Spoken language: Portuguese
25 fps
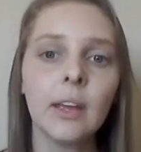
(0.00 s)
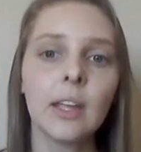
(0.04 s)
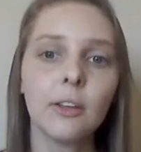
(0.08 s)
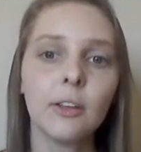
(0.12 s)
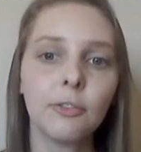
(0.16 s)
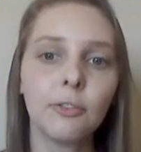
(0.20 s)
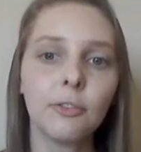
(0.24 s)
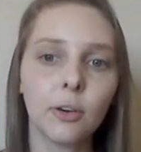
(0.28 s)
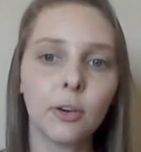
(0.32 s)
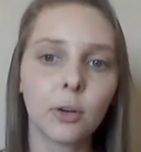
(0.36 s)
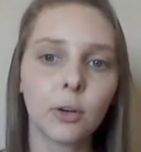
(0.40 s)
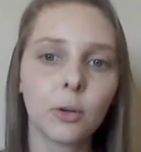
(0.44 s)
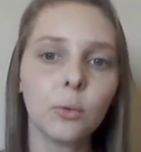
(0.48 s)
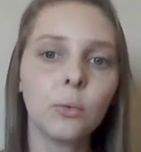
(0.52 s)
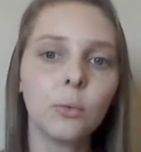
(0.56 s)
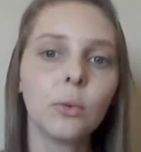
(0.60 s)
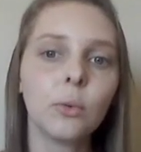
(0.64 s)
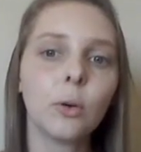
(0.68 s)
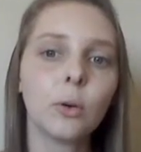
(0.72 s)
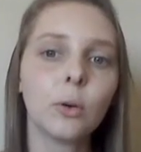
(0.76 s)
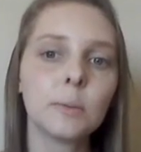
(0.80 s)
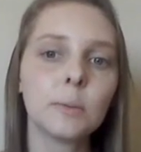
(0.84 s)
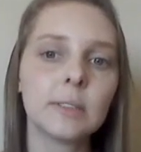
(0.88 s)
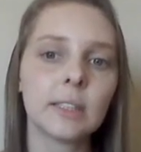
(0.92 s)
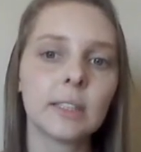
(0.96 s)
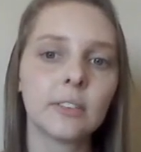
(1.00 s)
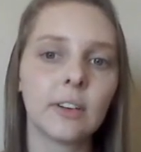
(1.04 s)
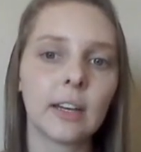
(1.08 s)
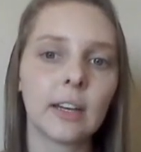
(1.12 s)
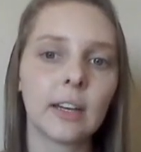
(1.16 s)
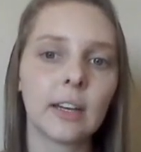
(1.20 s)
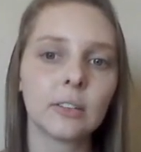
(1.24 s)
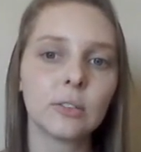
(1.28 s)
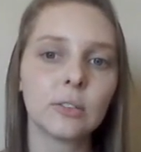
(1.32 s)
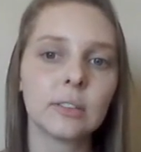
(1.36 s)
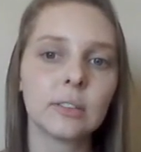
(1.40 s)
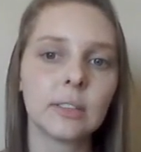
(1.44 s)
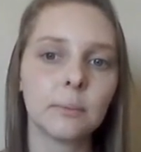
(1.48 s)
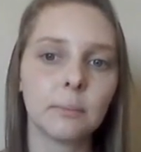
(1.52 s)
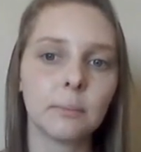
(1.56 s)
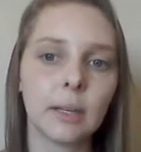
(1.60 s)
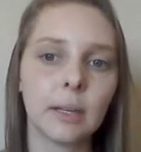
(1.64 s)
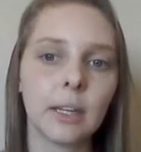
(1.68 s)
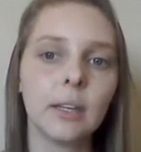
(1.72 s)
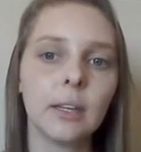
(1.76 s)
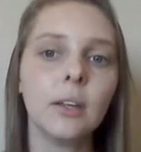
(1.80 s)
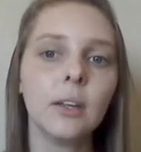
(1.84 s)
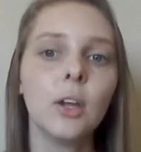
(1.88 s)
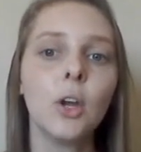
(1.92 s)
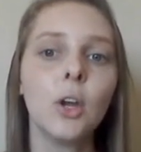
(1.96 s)
e foram observados
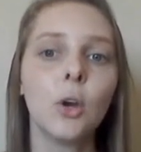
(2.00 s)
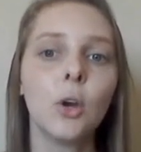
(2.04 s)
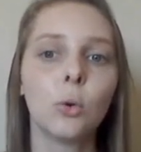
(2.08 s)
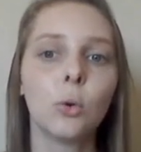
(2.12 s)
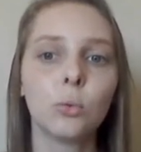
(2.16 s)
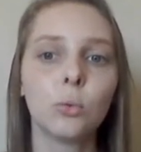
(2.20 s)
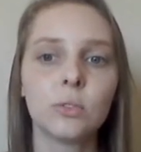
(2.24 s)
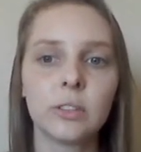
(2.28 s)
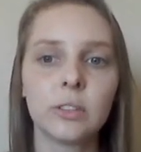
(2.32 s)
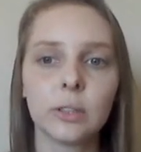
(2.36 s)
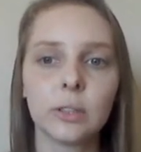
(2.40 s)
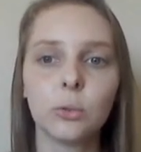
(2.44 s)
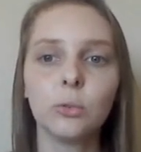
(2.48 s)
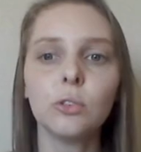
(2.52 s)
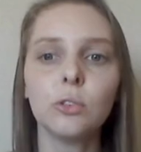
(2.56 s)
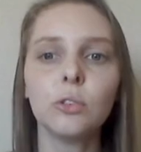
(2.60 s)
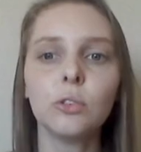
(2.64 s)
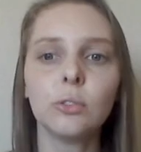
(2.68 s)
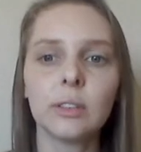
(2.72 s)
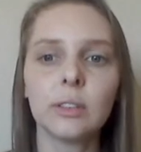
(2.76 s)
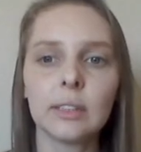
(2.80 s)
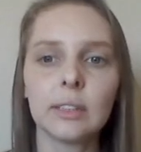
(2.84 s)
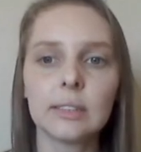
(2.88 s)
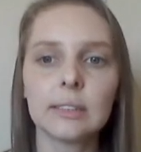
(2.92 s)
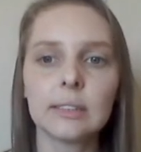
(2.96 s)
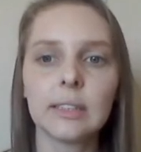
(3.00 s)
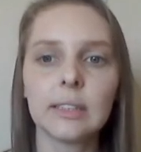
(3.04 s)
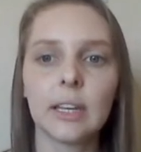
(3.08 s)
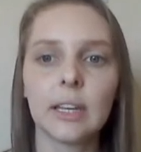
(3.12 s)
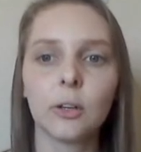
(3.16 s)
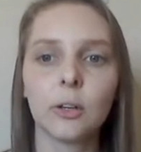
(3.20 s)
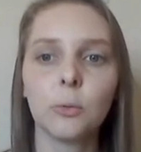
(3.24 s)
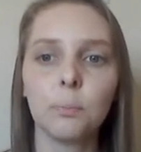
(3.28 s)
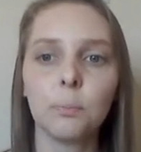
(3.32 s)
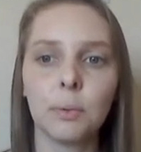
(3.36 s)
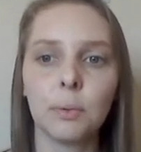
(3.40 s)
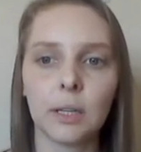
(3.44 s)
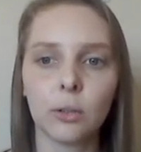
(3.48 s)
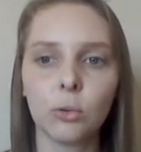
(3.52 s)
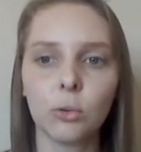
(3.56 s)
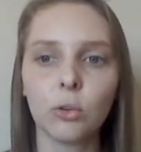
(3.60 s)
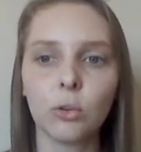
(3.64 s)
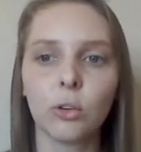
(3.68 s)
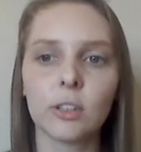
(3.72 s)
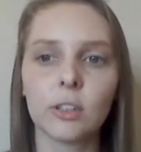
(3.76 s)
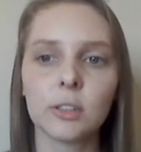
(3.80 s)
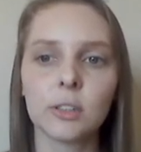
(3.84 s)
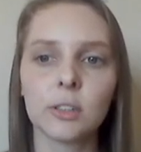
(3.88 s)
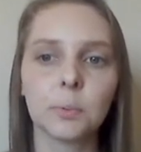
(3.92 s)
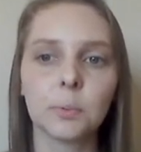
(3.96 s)
também um segundo e um terceiro pico
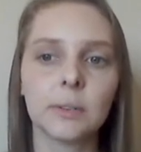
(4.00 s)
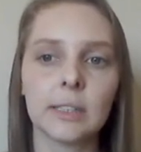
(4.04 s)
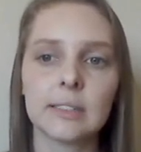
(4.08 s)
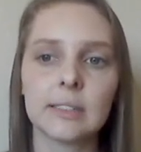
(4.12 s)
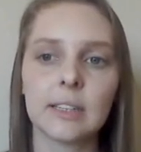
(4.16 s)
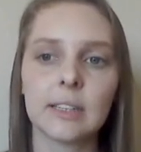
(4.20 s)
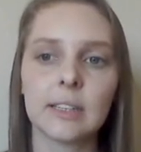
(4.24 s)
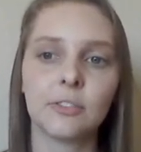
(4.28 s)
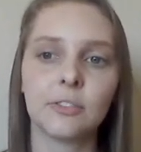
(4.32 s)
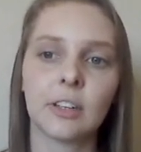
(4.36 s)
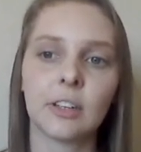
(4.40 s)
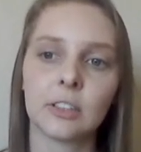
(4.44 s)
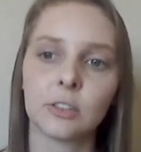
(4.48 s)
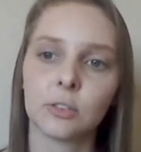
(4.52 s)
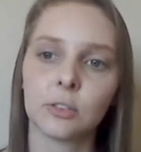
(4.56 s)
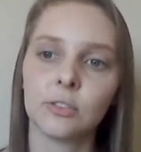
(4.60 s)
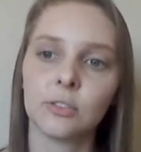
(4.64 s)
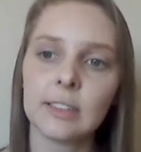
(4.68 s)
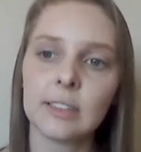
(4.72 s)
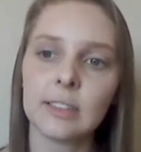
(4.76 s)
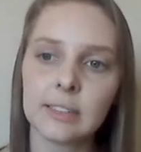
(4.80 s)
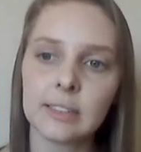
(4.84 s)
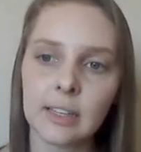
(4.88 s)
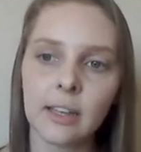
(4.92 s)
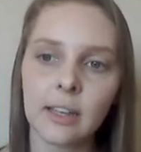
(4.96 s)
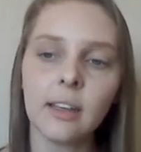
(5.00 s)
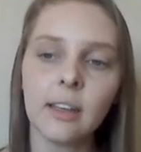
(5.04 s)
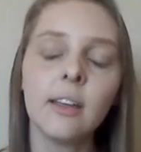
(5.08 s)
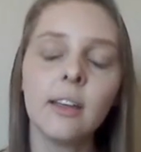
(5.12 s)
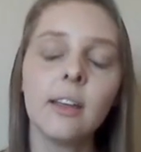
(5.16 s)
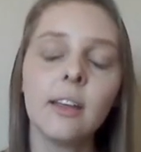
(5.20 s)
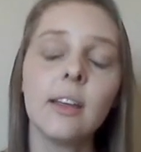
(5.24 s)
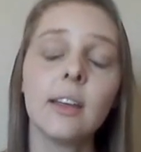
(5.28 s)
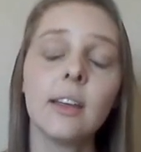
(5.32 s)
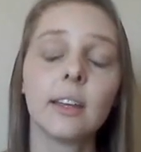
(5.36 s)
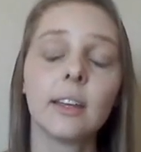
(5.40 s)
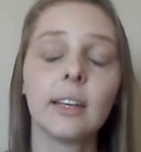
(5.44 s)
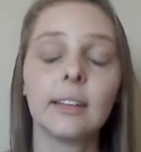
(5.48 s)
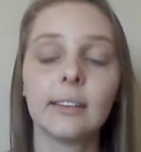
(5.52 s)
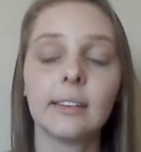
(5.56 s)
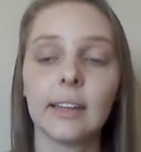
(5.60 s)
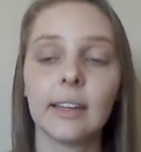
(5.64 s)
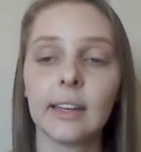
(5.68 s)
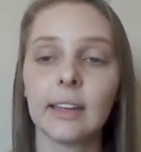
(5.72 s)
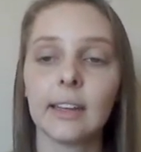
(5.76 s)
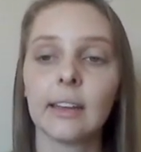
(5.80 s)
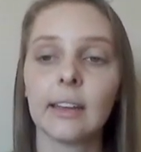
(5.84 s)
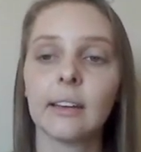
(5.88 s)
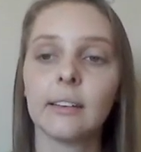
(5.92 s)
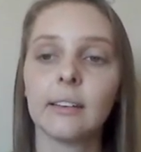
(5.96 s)
correspondentes à faixa VC, que
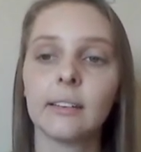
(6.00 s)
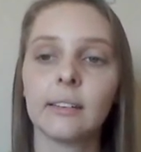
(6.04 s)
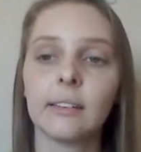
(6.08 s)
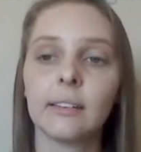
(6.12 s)
tem uh,